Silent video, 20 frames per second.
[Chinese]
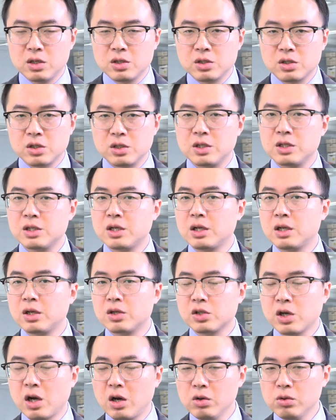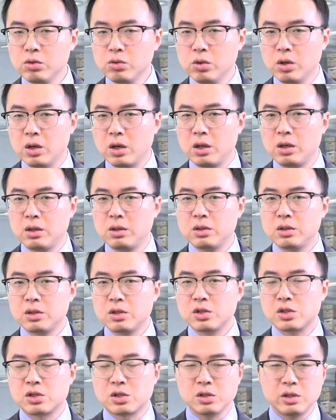实际上要超过了
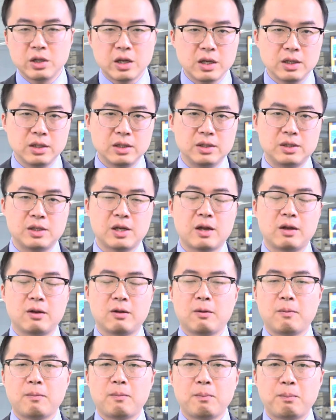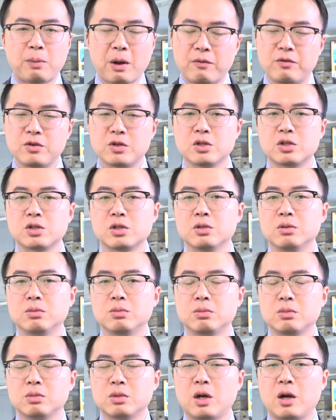十年以前的百分之十
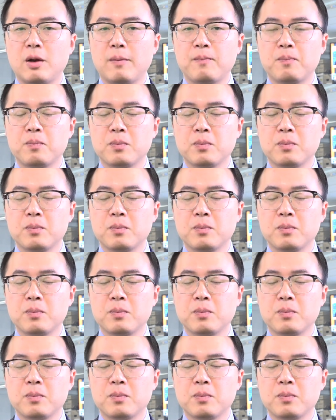啊。